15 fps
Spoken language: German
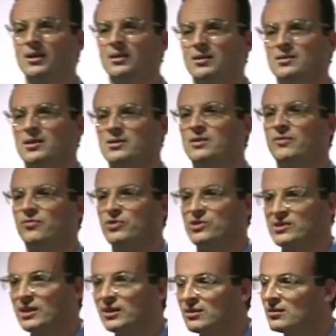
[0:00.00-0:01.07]
das heißt die
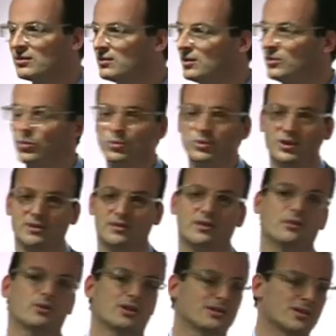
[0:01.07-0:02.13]
Physik, die Hunderte
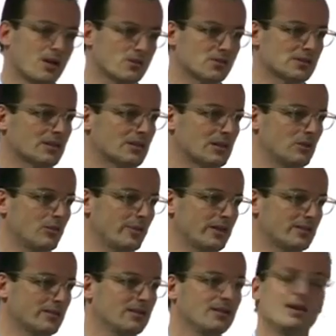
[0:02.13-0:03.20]
oder Tausende
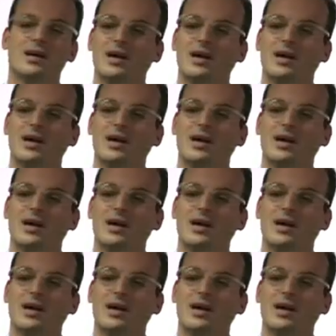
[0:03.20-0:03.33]
Kilometer